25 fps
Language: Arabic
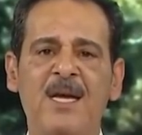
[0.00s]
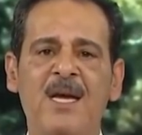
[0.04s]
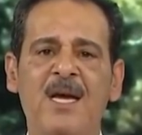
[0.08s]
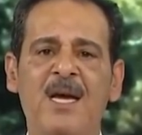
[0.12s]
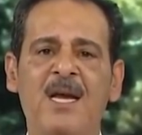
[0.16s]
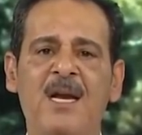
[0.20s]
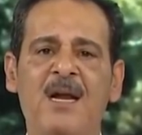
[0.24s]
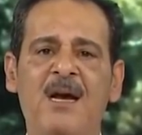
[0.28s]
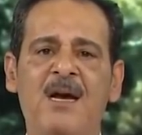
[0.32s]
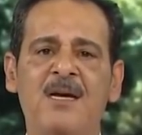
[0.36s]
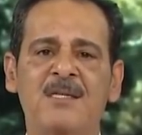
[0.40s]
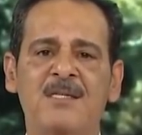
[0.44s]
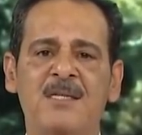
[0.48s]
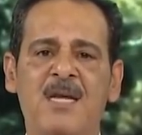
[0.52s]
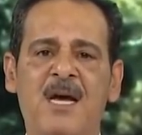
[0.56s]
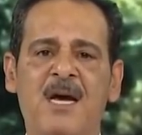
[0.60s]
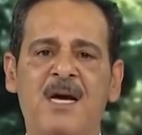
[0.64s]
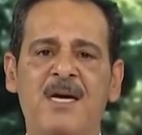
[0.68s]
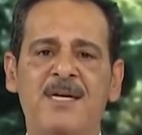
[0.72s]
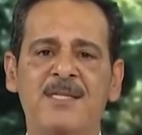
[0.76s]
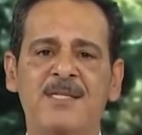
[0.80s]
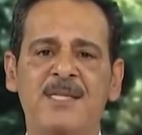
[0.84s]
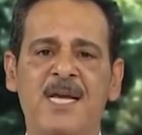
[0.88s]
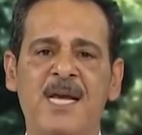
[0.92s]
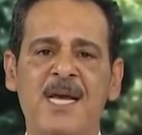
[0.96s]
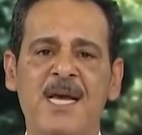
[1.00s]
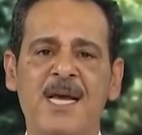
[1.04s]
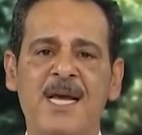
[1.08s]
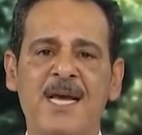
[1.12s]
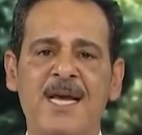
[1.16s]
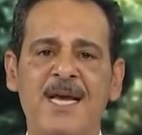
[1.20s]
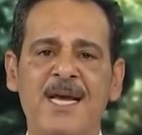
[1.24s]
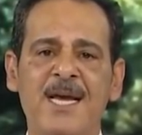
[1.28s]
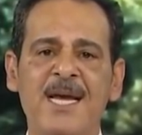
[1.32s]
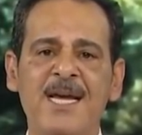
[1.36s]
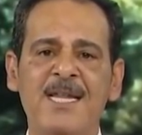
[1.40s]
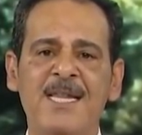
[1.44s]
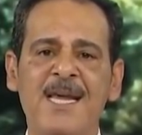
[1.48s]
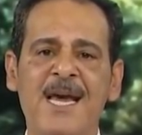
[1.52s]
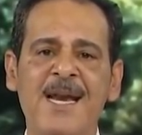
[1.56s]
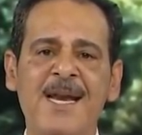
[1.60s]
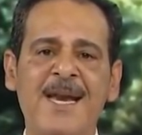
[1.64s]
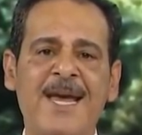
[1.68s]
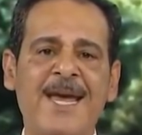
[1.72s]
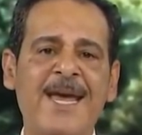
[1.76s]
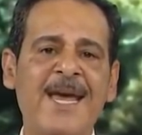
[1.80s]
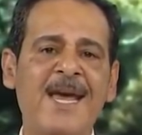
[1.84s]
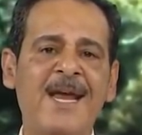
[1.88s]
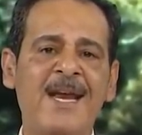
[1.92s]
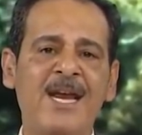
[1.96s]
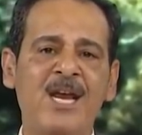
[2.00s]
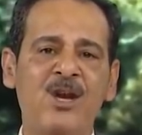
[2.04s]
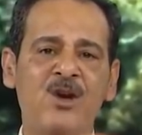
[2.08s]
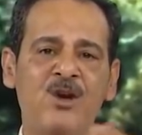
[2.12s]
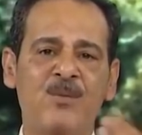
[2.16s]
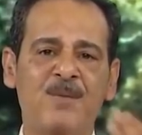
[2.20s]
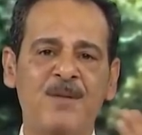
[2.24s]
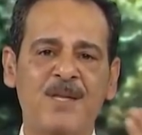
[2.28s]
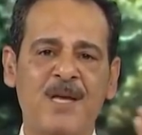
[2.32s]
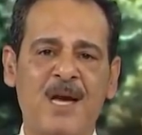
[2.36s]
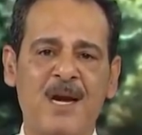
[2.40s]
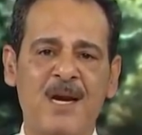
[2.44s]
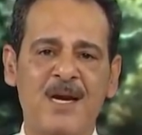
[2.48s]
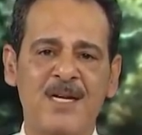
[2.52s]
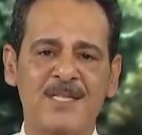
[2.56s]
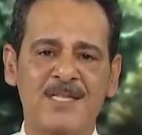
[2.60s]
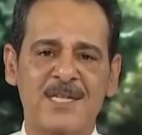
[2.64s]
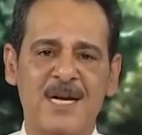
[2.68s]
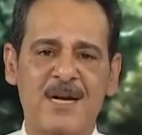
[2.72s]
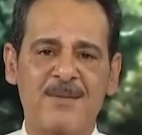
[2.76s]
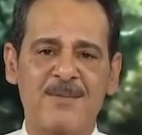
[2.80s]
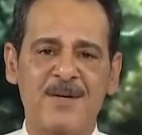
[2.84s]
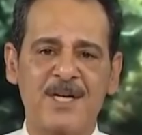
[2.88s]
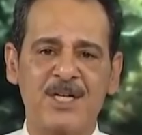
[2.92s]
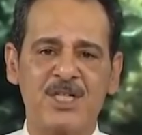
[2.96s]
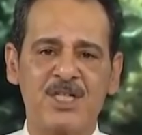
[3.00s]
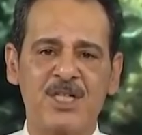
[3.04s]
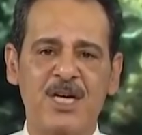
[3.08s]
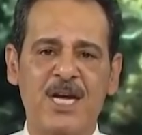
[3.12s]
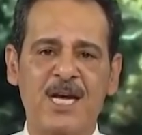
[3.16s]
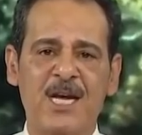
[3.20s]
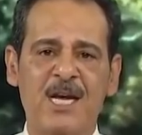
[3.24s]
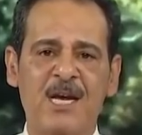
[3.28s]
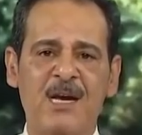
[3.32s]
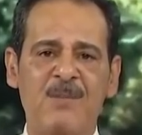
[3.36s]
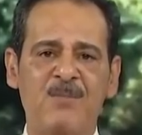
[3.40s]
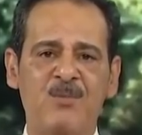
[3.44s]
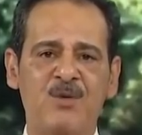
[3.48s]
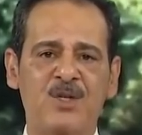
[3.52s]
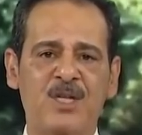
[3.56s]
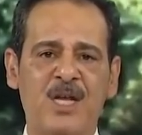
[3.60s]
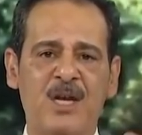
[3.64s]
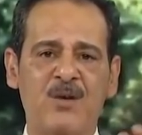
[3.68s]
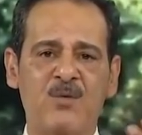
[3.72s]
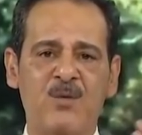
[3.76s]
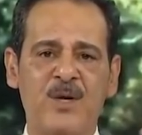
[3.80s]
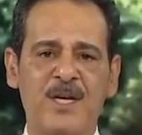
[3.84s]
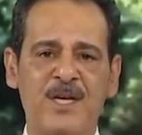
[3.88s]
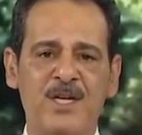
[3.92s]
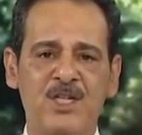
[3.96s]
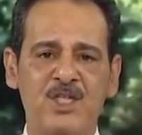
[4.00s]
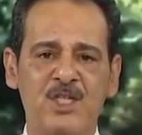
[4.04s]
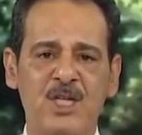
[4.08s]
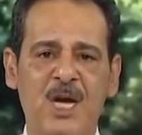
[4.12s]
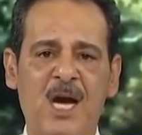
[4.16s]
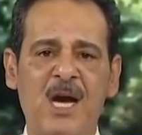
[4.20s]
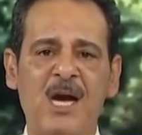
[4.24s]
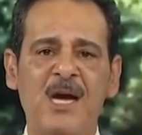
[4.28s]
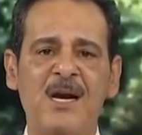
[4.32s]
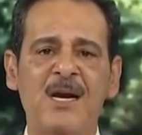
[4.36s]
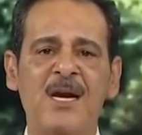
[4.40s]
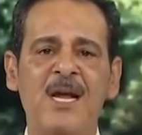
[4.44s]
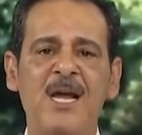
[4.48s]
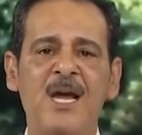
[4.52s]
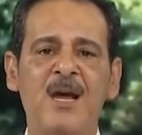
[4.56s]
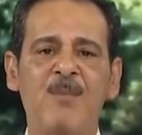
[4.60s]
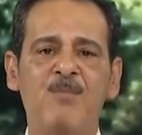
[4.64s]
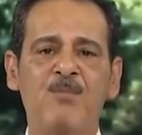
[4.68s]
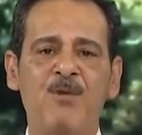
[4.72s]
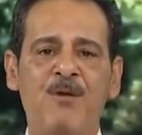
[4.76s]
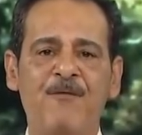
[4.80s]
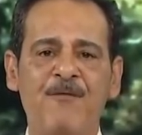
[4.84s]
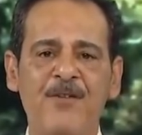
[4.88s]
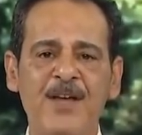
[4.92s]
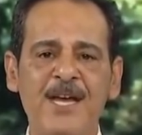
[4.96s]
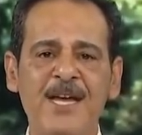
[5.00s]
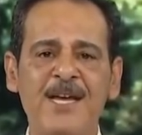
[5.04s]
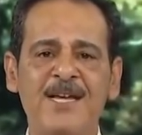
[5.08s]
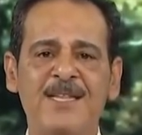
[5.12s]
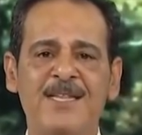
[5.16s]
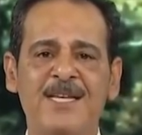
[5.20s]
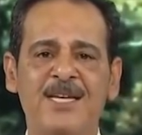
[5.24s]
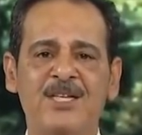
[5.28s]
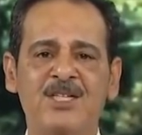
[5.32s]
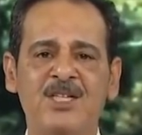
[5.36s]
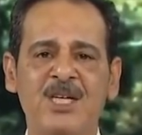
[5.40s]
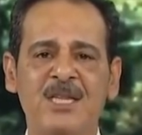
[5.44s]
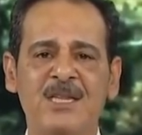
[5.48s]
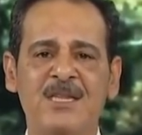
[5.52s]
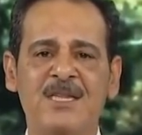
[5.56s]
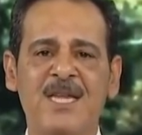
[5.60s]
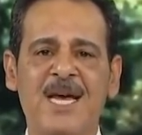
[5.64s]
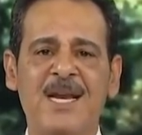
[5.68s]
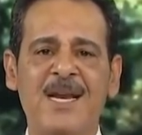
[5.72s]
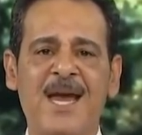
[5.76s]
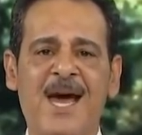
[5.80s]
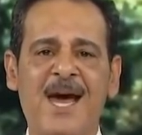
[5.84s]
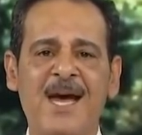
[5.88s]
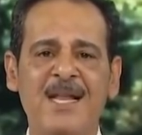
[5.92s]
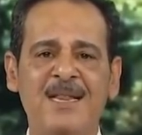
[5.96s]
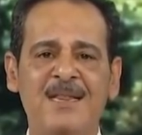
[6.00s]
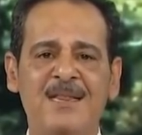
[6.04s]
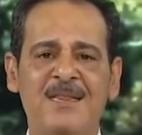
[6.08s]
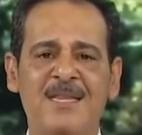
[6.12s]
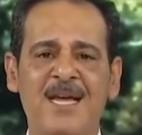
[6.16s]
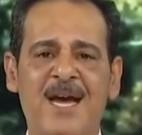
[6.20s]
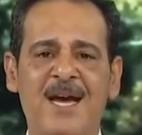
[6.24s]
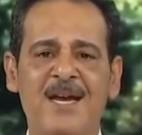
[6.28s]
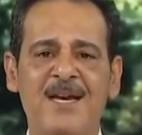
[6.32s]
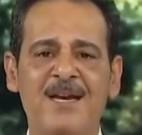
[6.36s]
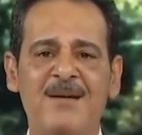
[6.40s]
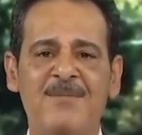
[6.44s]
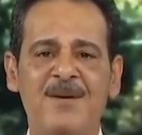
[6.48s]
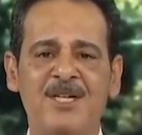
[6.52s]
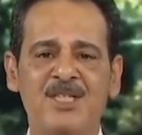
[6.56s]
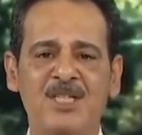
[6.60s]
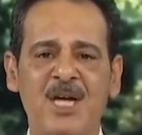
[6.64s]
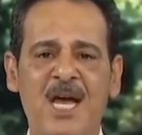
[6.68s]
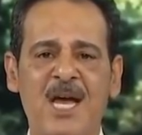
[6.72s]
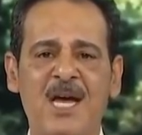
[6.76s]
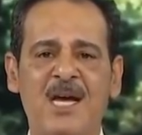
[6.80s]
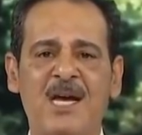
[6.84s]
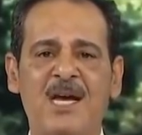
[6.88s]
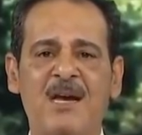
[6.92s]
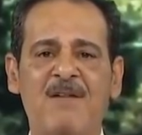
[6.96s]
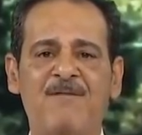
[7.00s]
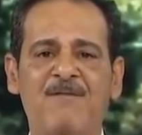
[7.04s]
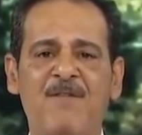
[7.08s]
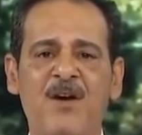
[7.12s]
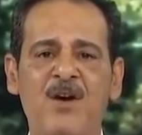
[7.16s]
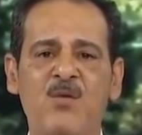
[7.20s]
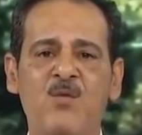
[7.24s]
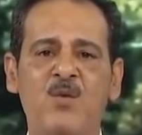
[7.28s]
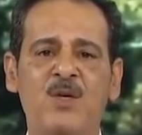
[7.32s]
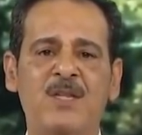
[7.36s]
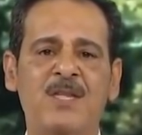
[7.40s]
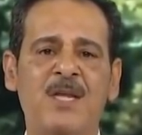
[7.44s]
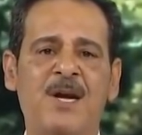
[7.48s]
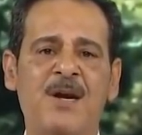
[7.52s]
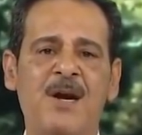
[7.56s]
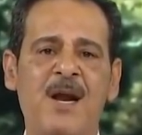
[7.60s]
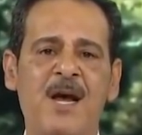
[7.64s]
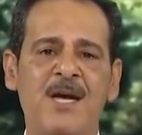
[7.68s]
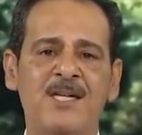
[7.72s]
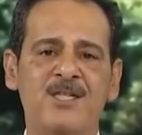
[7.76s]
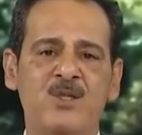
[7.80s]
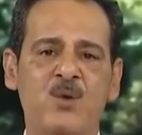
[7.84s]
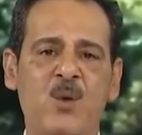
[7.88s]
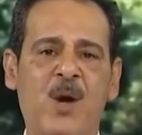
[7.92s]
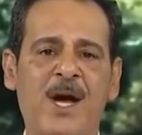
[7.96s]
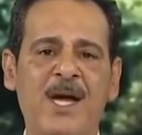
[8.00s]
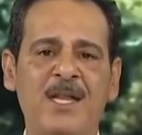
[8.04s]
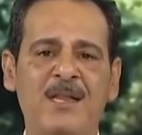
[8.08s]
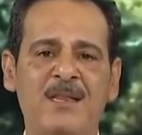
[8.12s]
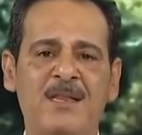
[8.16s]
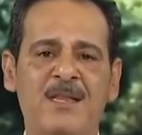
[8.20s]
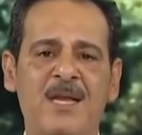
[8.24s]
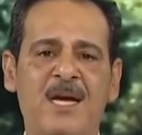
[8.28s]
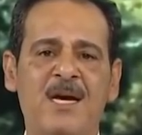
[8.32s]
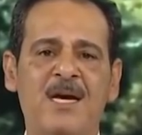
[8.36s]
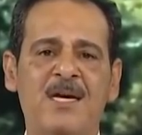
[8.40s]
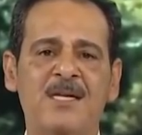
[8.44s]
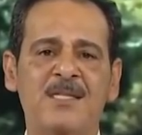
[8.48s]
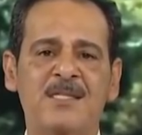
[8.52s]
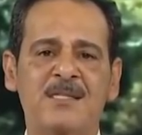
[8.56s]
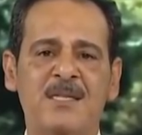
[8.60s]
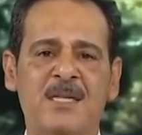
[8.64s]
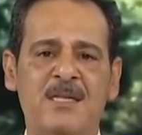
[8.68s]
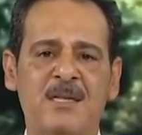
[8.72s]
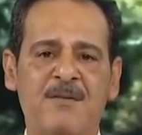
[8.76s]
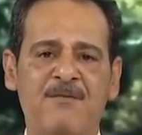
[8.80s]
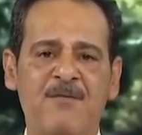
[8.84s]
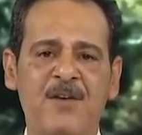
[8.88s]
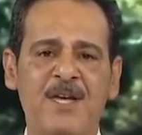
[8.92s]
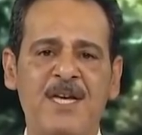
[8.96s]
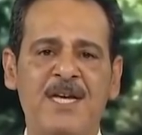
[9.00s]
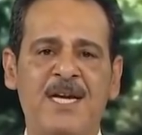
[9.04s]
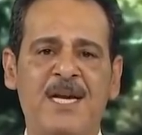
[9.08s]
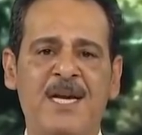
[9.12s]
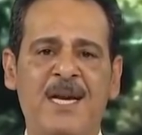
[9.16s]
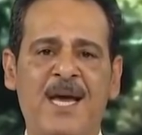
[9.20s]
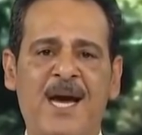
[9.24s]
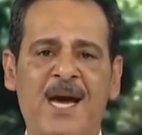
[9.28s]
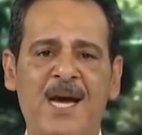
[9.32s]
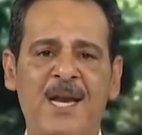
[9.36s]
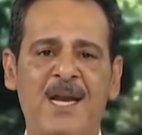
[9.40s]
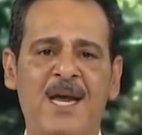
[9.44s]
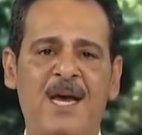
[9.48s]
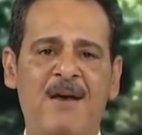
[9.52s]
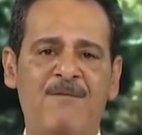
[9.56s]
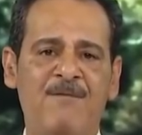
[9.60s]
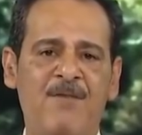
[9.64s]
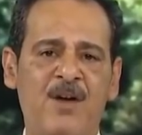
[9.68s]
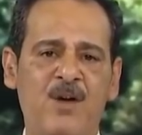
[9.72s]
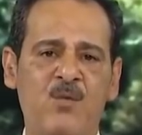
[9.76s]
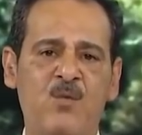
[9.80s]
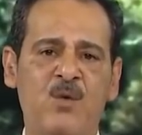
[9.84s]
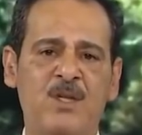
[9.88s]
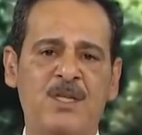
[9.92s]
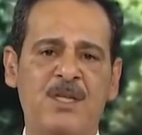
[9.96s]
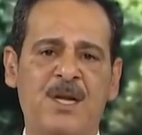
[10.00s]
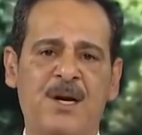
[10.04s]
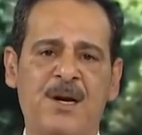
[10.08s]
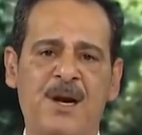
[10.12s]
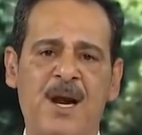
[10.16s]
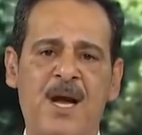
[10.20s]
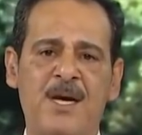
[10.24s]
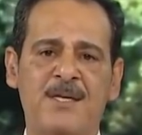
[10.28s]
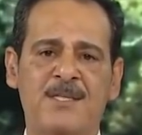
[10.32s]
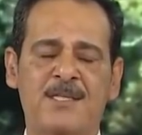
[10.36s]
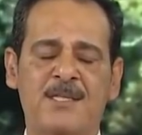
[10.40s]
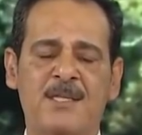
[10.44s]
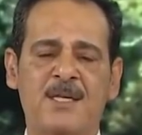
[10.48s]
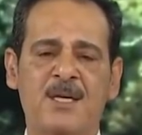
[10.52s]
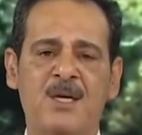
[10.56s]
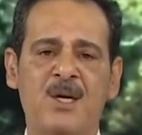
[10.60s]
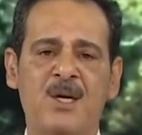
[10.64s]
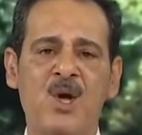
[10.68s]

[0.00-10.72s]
الخصائص اذا غير انه بتخلصنا من الشيب وتلوين الشعر مفيده جدا حتى لمشاكل فروه الراس وحتى الصدفيه اللي على فروه الراس